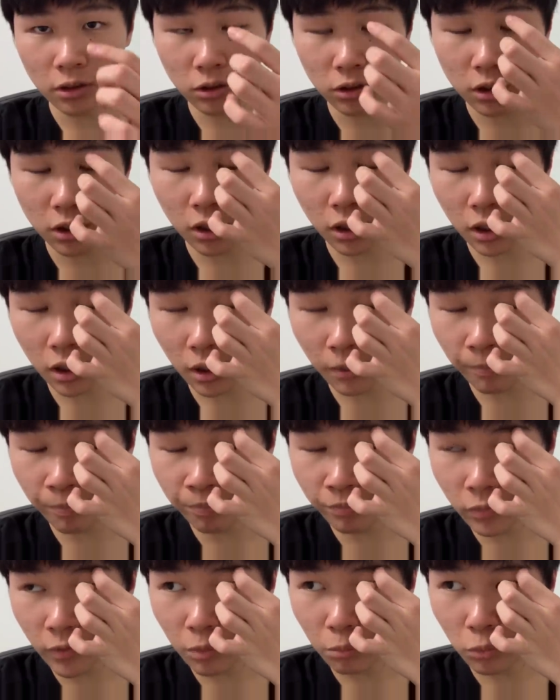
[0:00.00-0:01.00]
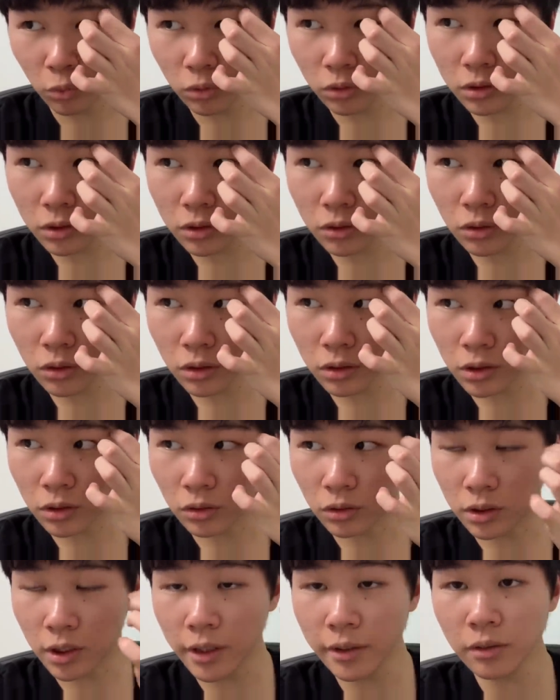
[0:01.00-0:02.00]
そしたら、ものすごいそ
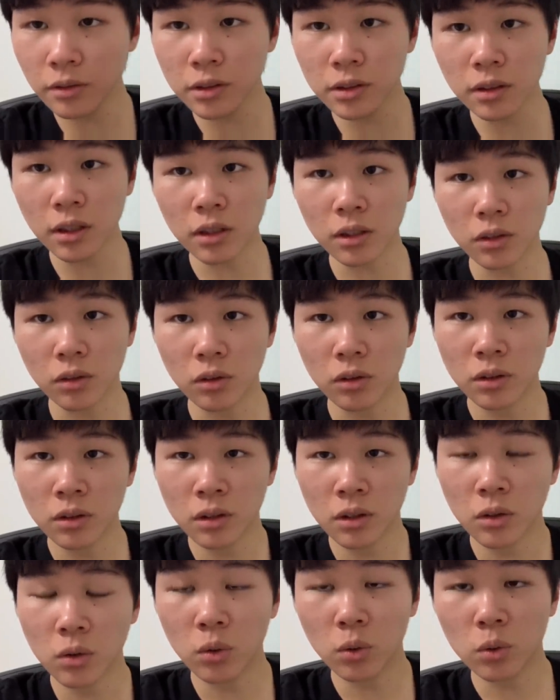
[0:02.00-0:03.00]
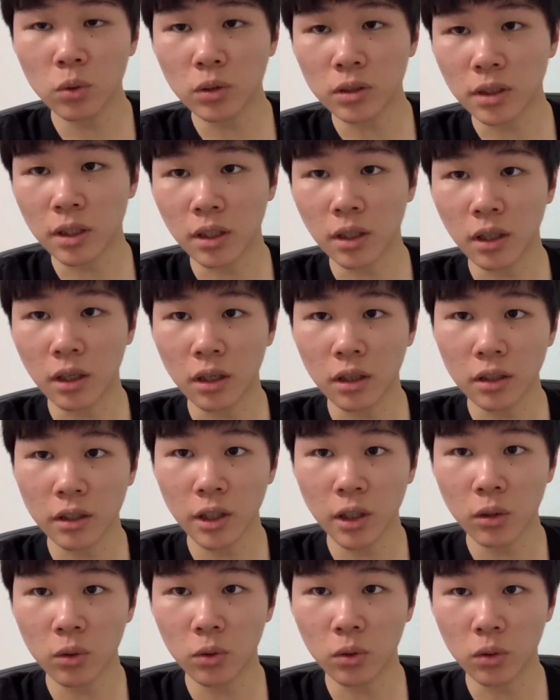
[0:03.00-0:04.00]
の制服姿の高校生が
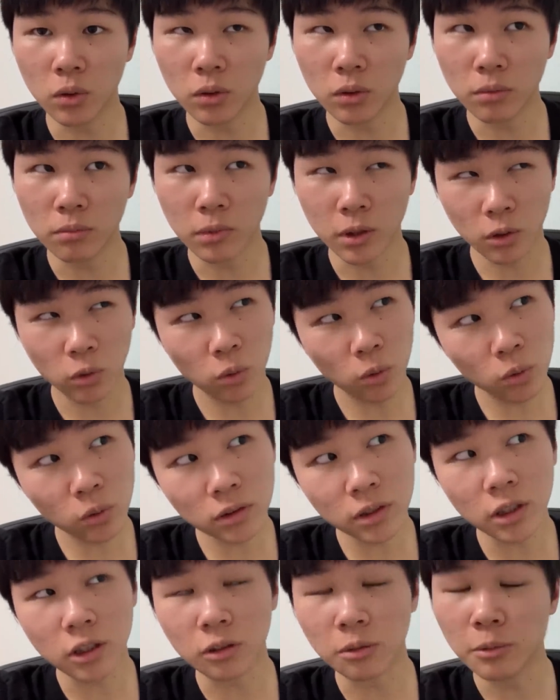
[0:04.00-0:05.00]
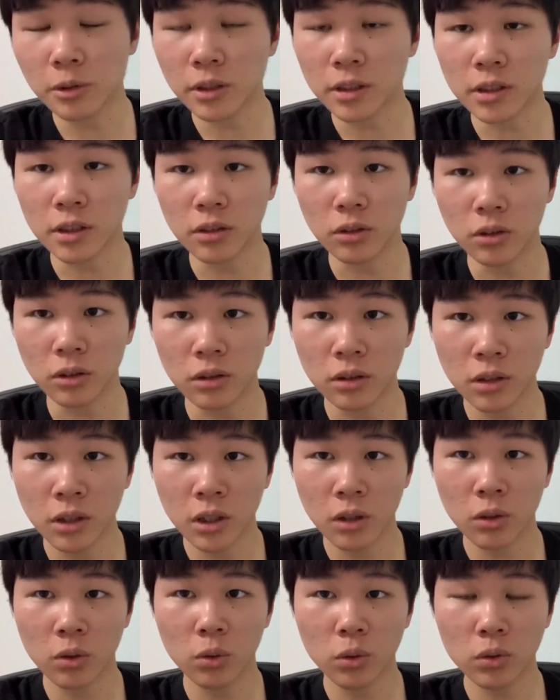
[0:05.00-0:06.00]
結構、高校生だと思うんですけど、
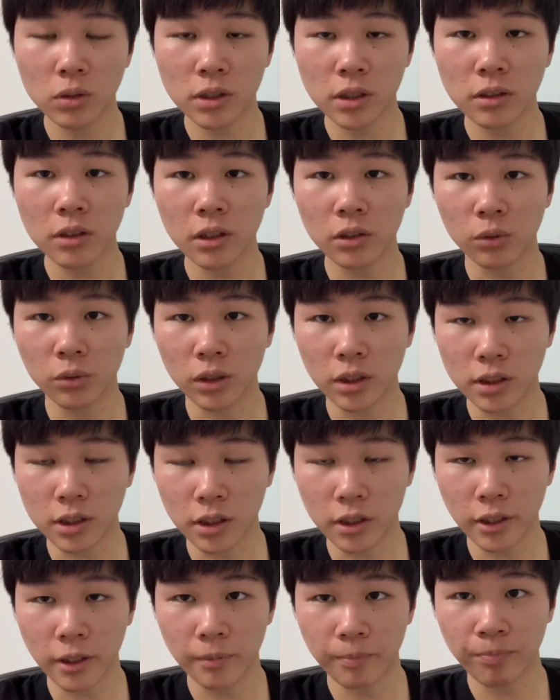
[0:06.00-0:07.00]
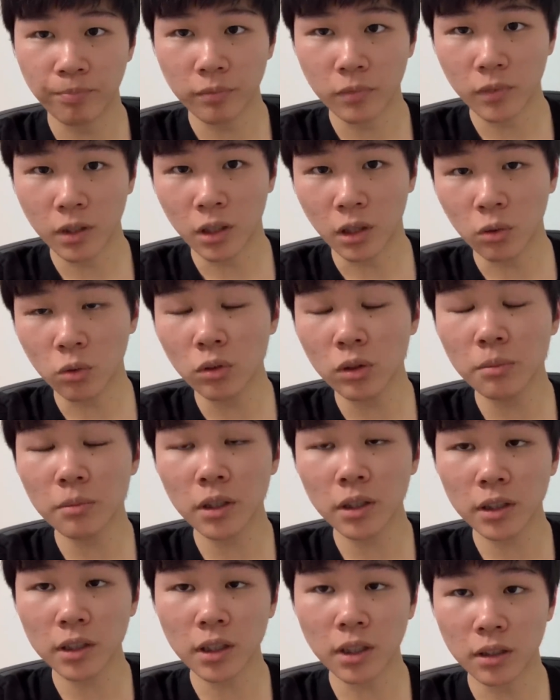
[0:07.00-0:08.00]
高校生ぐらいの子たちがね、学校に向
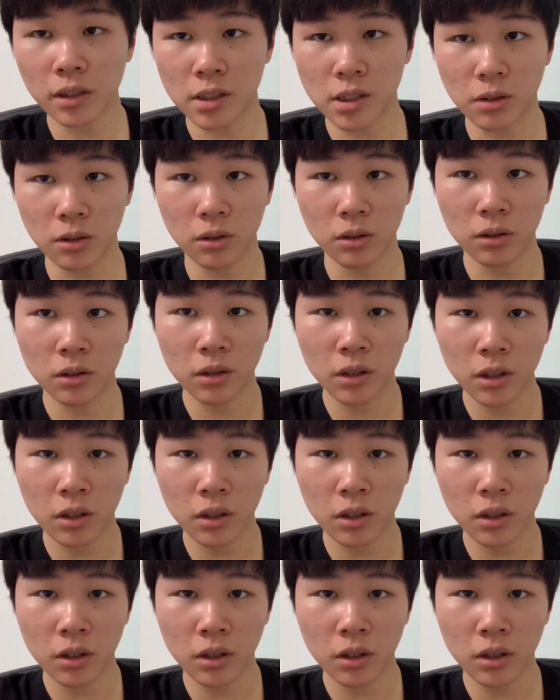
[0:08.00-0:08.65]
かってたんですよ。